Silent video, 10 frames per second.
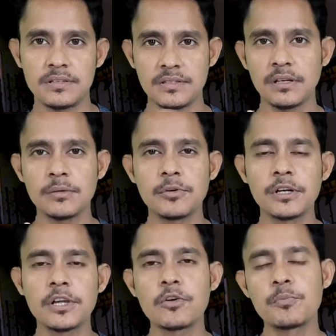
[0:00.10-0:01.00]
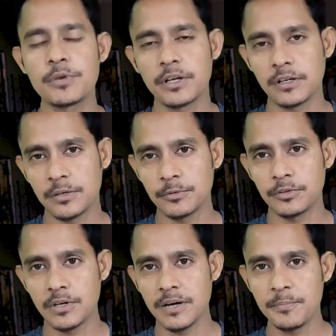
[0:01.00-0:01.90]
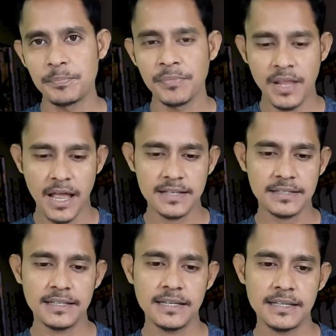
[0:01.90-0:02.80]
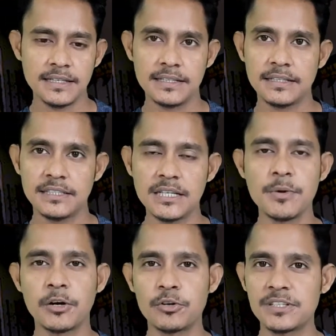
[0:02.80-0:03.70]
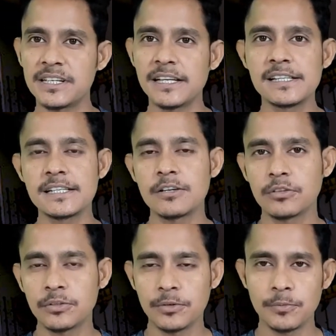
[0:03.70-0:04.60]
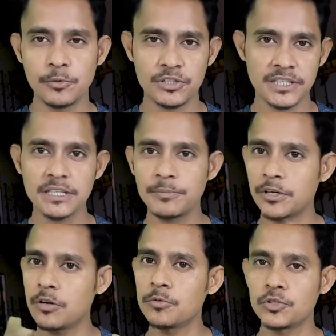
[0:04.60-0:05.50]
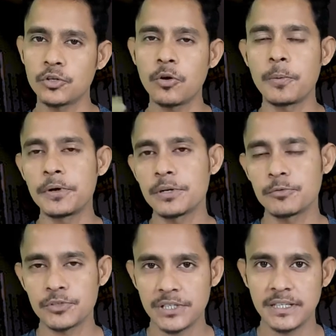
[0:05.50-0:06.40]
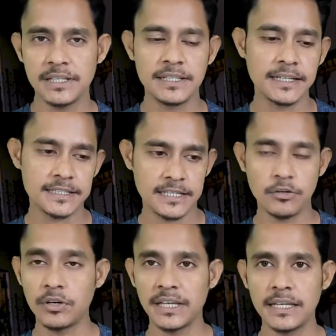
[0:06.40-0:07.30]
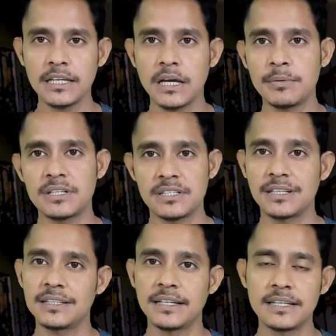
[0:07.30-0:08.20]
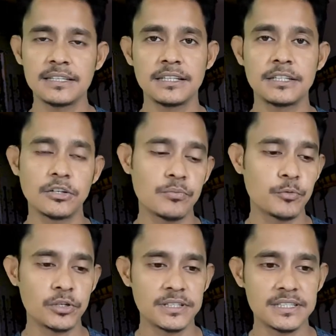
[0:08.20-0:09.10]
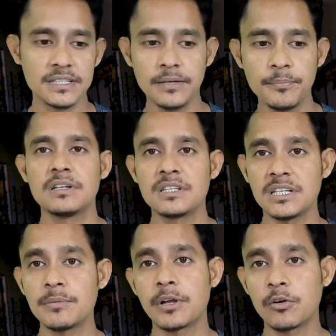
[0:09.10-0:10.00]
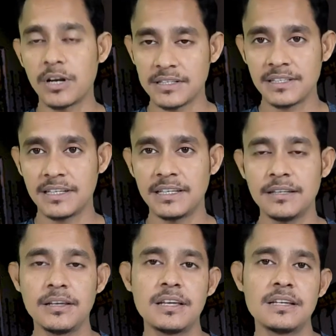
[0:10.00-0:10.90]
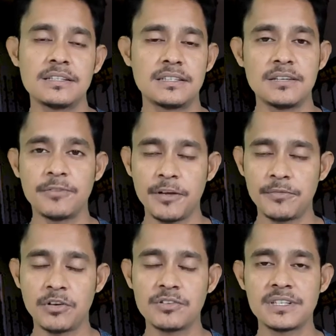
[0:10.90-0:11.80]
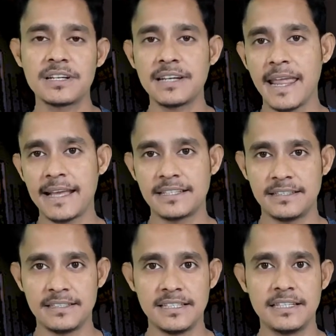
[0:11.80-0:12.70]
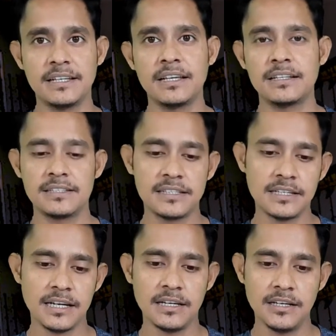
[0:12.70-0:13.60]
সালামু আলাইকুম প্রিয়াংলার বন্ধুরা আজকে সীমানোর যে রিলটি নিয়ে কথা বলবো সেটা আপনারা অবশ্যই কমিউনিটি পোস্টে দেখেছেন অনেকেই আবার যারা দেখেনি তাদেরকে আমি বলে দিচ্ছি সীমানো নাস্কি সি ফাইভ থাউজেন্ড এক্স জি যেটা